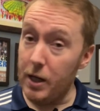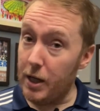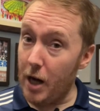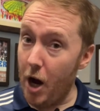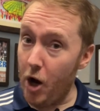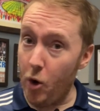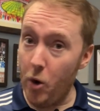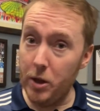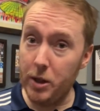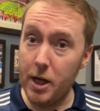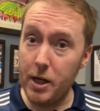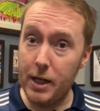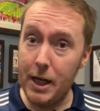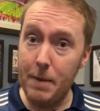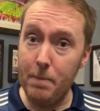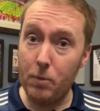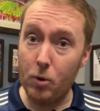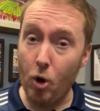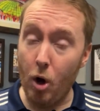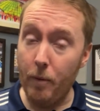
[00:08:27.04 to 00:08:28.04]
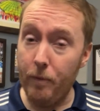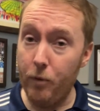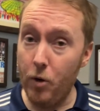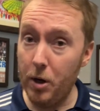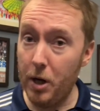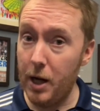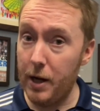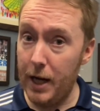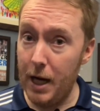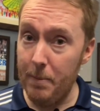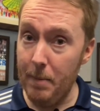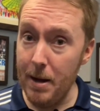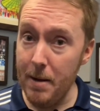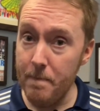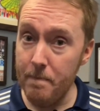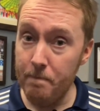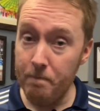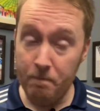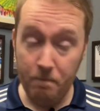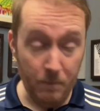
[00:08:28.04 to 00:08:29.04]
क्या रोहित की टीम टॉप फोर की टीम है
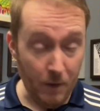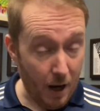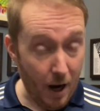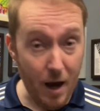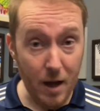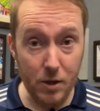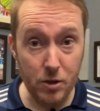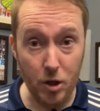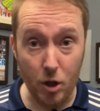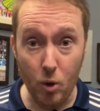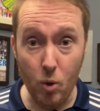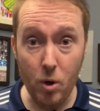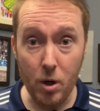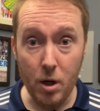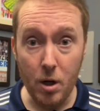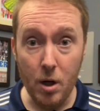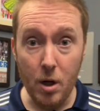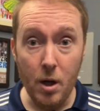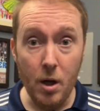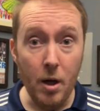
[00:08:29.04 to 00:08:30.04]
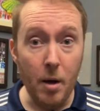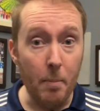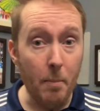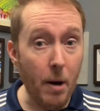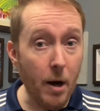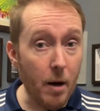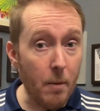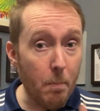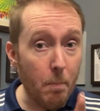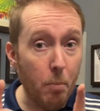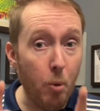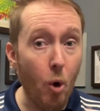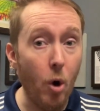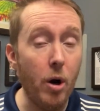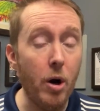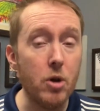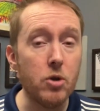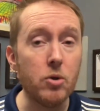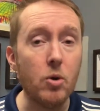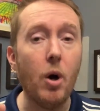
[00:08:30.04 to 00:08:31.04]
हाँ जरूर मगर
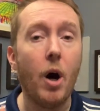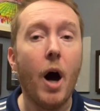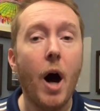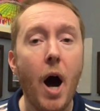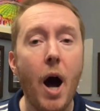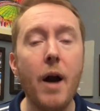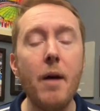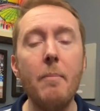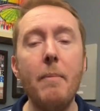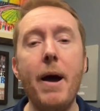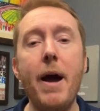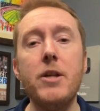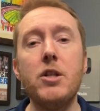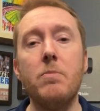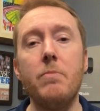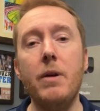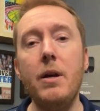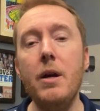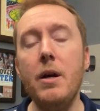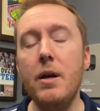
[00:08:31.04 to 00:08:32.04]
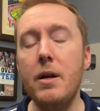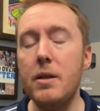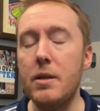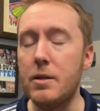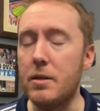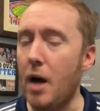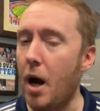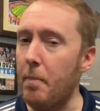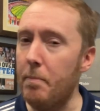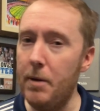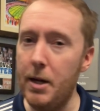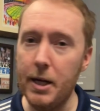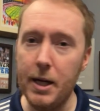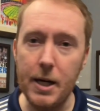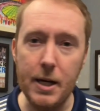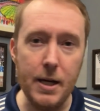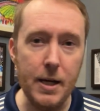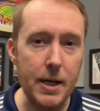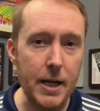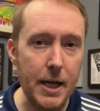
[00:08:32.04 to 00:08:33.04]
बोलर्स को हर मैच में सामने
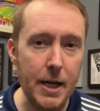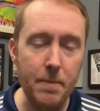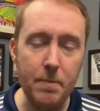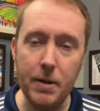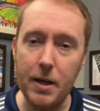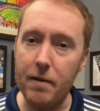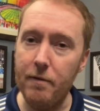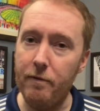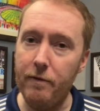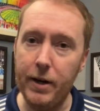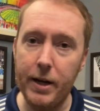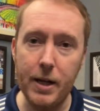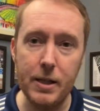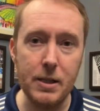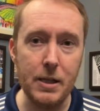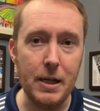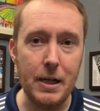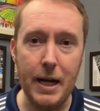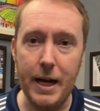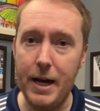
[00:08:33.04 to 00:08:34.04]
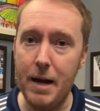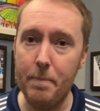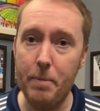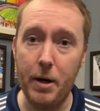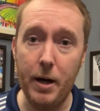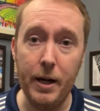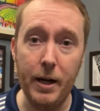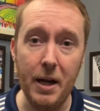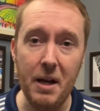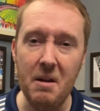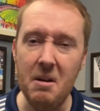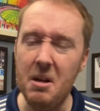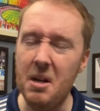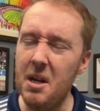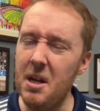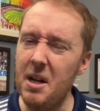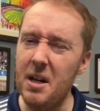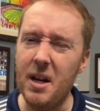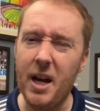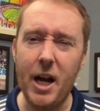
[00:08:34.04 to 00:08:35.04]
की टीम के विकेट्स लेने पड़ेंगे
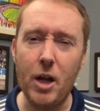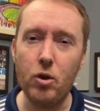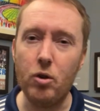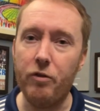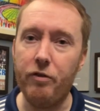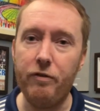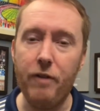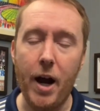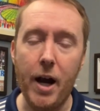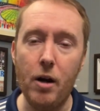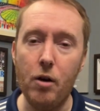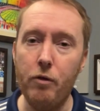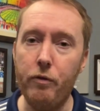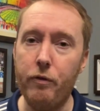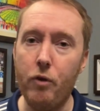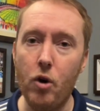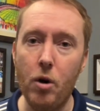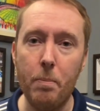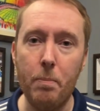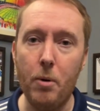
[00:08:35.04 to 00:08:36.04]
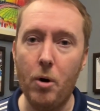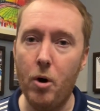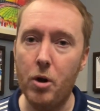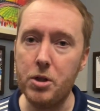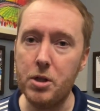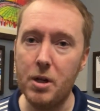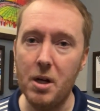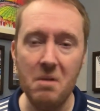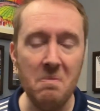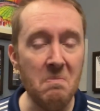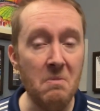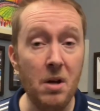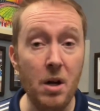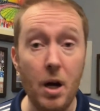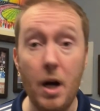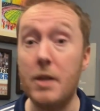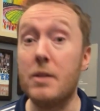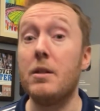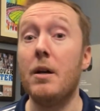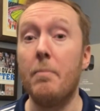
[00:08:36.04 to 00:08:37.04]
नहीं तो फाइनल फोर पहुंचना
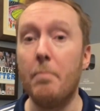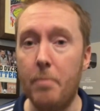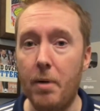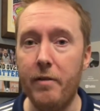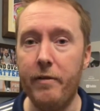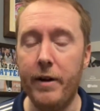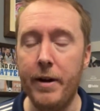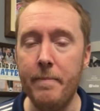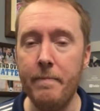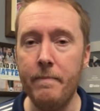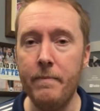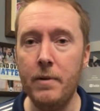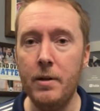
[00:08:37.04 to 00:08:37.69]
असंभव है